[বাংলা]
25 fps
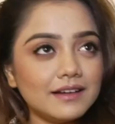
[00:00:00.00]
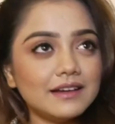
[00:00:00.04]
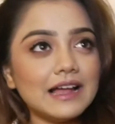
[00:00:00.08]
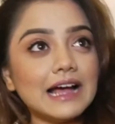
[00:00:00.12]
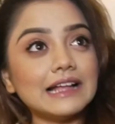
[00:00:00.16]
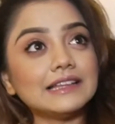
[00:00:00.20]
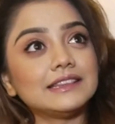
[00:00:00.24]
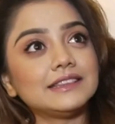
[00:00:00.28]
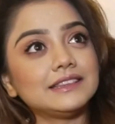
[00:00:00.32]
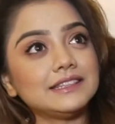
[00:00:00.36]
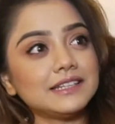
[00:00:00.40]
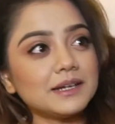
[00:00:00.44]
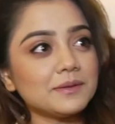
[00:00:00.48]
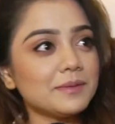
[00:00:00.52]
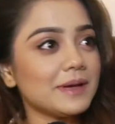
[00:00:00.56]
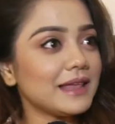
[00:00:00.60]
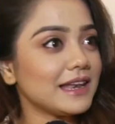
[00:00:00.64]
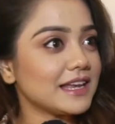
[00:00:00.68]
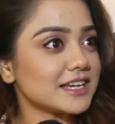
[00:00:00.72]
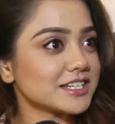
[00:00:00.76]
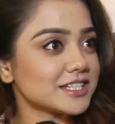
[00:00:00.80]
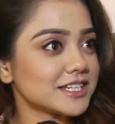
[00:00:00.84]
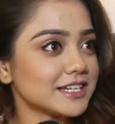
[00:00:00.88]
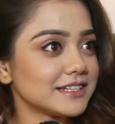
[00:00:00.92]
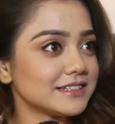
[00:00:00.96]

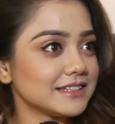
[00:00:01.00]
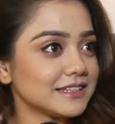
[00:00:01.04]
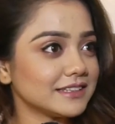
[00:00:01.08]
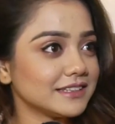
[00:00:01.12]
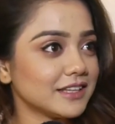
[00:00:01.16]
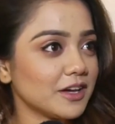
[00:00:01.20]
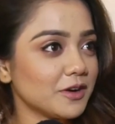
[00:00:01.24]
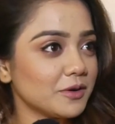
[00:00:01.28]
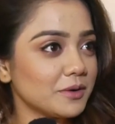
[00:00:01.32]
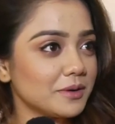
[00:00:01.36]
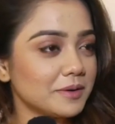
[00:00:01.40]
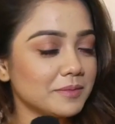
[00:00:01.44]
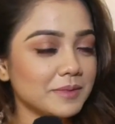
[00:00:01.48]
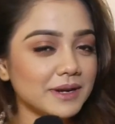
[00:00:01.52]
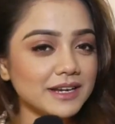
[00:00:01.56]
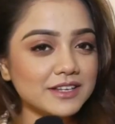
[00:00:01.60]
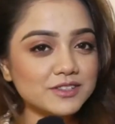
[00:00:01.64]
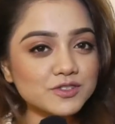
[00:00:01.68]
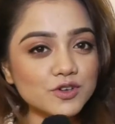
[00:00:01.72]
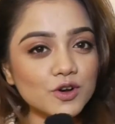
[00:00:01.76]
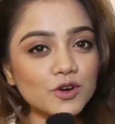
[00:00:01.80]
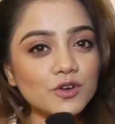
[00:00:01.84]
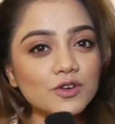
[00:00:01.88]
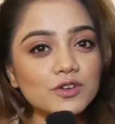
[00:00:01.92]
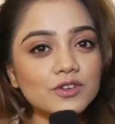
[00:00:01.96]
রাত্রেবেলা সেটা তাও আর মানে
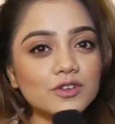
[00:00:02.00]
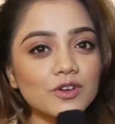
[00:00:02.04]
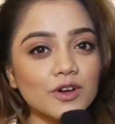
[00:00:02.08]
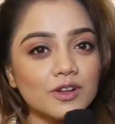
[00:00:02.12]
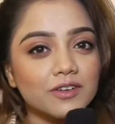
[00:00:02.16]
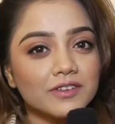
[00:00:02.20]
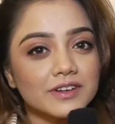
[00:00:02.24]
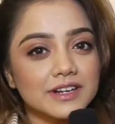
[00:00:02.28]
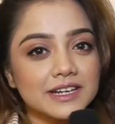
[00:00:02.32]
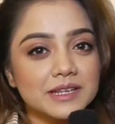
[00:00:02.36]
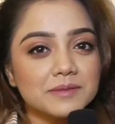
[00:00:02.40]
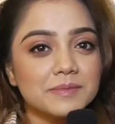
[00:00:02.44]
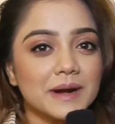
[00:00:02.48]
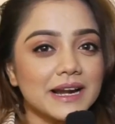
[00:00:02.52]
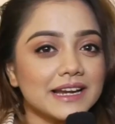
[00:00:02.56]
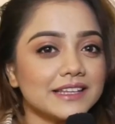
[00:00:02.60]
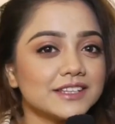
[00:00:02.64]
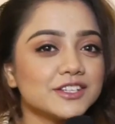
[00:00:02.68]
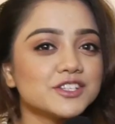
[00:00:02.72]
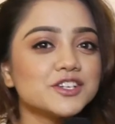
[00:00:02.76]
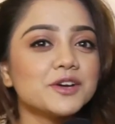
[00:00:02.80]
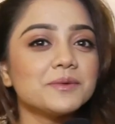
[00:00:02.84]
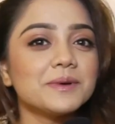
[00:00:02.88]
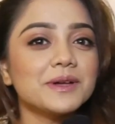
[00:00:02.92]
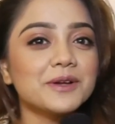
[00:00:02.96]
যখন অলরেডি
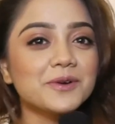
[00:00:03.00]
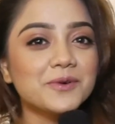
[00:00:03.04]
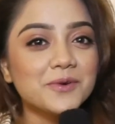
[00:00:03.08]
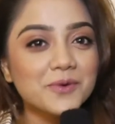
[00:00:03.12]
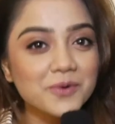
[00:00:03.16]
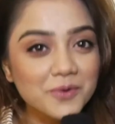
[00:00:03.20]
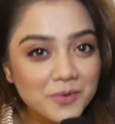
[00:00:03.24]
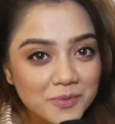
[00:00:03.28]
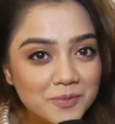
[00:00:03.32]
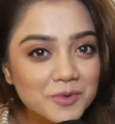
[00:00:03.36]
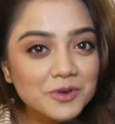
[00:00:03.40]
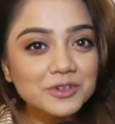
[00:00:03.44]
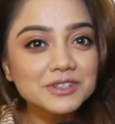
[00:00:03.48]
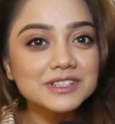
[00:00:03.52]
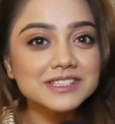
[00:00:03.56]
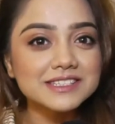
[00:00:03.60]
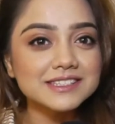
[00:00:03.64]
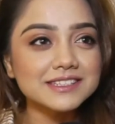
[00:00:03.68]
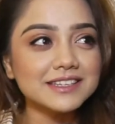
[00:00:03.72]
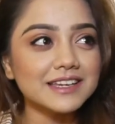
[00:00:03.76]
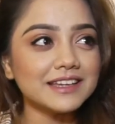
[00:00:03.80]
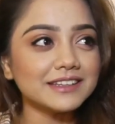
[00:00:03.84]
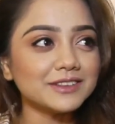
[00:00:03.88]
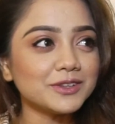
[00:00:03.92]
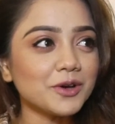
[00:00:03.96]
বাড়িতে সবাই
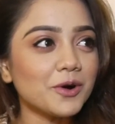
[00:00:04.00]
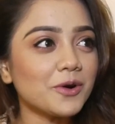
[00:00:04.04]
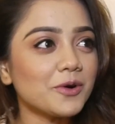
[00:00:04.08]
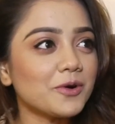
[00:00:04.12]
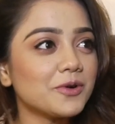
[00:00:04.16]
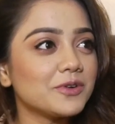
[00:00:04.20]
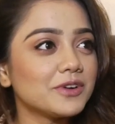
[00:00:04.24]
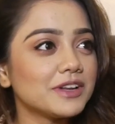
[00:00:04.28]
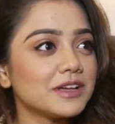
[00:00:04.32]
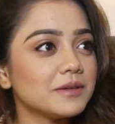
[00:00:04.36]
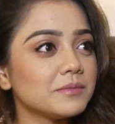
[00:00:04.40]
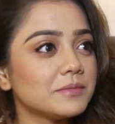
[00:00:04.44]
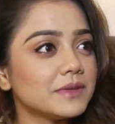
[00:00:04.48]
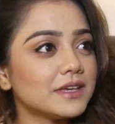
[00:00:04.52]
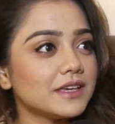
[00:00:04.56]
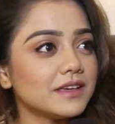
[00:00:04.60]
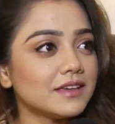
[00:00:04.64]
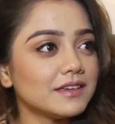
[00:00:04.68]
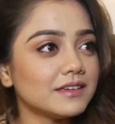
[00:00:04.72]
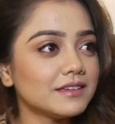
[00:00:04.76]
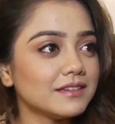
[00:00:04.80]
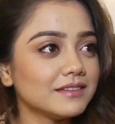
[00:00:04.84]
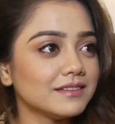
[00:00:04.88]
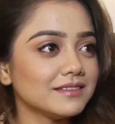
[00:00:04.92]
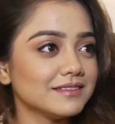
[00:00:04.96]
ঘুমোচ্ছে তখন আমি
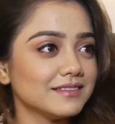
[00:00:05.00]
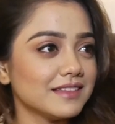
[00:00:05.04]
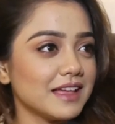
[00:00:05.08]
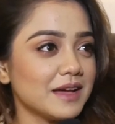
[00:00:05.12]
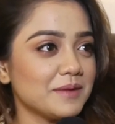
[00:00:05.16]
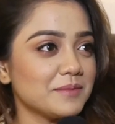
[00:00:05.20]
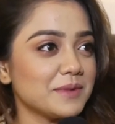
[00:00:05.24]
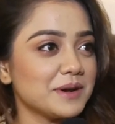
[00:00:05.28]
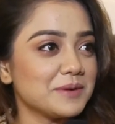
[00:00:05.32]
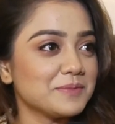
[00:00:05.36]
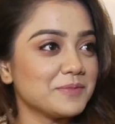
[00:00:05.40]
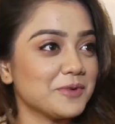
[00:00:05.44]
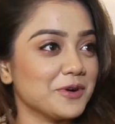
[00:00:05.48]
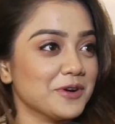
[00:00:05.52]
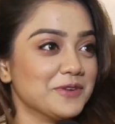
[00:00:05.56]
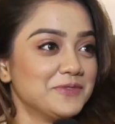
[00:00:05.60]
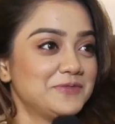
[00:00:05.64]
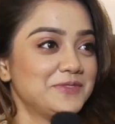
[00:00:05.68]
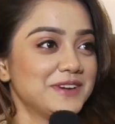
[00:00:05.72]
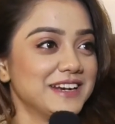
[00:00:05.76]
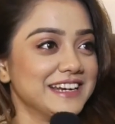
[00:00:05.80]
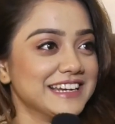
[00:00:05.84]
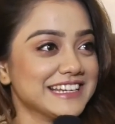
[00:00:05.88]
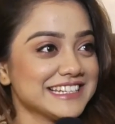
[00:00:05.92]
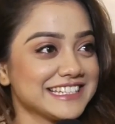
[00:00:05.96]
আমার
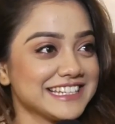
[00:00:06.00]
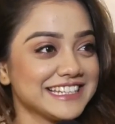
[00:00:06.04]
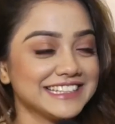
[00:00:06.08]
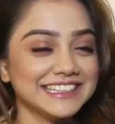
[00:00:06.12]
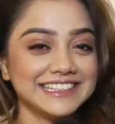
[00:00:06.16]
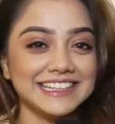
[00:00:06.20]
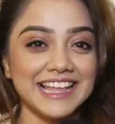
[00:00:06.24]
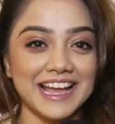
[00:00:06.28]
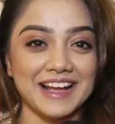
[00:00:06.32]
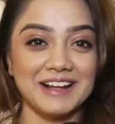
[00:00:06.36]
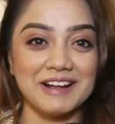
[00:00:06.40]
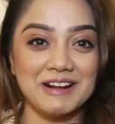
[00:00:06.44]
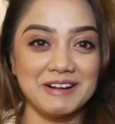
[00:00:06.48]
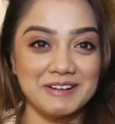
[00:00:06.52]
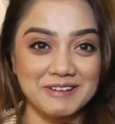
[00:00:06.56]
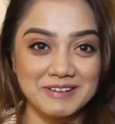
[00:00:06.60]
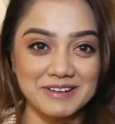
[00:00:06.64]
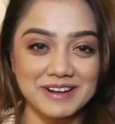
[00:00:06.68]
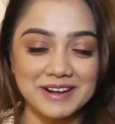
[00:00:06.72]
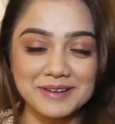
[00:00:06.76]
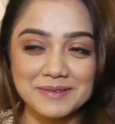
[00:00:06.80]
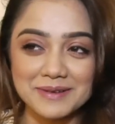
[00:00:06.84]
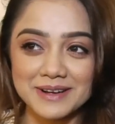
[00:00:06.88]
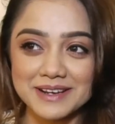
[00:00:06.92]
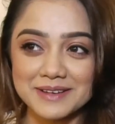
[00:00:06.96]
বয়ফ্রেন্ডের সাথে দেখা
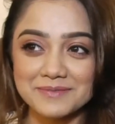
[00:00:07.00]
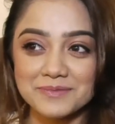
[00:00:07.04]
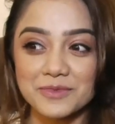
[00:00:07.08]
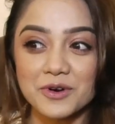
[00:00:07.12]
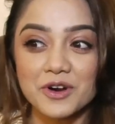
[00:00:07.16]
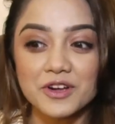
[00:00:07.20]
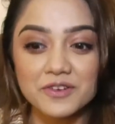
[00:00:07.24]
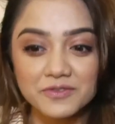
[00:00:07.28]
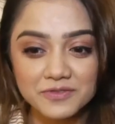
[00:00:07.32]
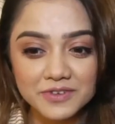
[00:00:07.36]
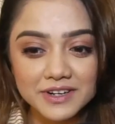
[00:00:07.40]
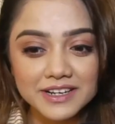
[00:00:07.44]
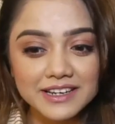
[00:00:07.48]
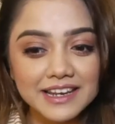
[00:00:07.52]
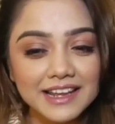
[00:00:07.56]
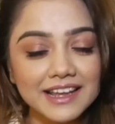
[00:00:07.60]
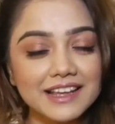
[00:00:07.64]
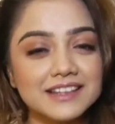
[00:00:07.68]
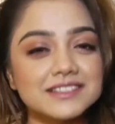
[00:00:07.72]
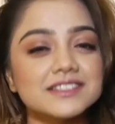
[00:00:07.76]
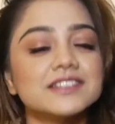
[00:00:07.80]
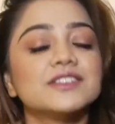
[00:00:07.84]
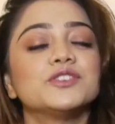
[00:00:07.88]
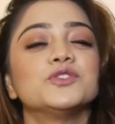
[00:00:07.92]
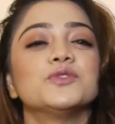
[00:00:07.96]
করার মানে বয়ফ্রেন্ড
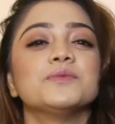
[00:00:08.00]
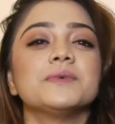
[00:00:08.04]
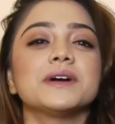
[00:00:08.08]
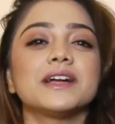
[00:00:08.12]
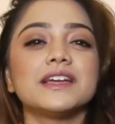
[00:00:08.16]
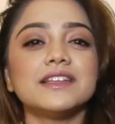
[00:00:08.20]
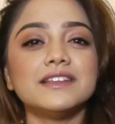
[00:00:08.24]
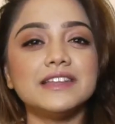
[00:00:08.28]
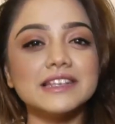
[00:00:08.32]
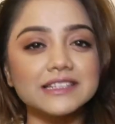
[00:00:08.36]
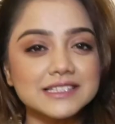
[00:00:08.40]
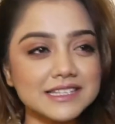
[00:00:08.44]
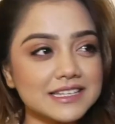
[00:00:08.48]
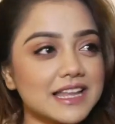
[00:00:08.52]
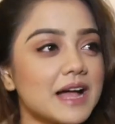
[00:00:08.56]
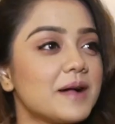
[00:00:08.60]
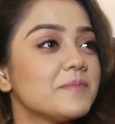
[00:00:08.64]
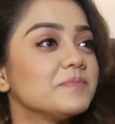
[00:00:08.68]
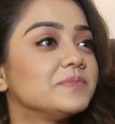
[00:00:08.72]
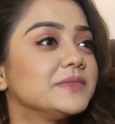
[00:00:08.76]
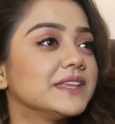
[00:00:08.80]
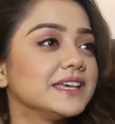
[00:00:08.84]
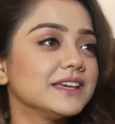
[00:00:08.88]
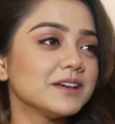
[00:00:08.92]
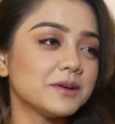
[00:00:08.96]
ডেকেছে তোমাকে নিচে
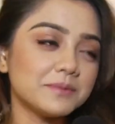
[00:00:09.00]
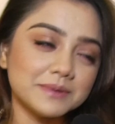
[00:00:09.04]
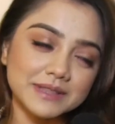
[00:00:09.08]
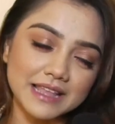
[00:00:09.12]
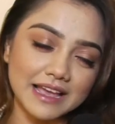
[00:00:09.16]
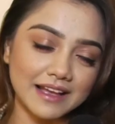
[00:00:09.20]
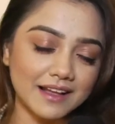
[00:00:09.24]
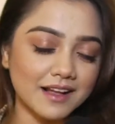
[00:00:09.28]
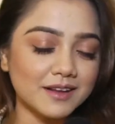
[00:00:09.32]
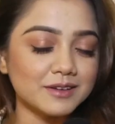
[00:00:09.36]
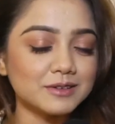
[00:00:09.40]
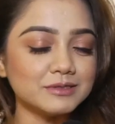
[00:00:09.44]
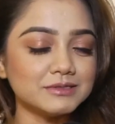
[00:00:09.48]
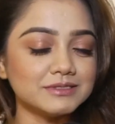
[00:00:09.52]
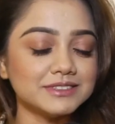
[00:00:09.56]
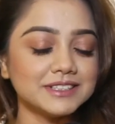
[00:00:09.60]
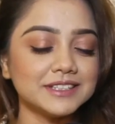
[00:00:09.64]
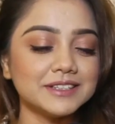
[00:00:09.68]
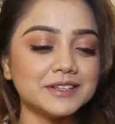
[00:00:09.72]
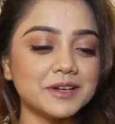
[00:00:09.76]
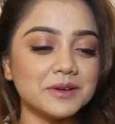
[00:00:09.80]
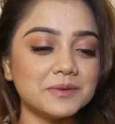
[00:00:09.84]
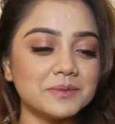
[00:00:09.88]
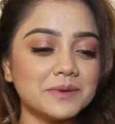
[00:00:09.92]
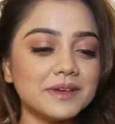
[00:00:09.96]
নামতেই হবে দেখা
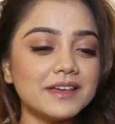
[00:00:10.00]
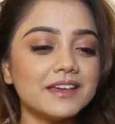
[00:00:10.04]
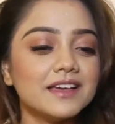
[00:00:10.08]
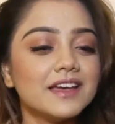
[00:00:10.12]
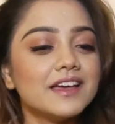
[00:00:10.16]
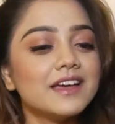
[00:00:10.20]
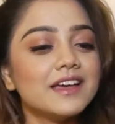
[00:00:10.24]
করতেই হবে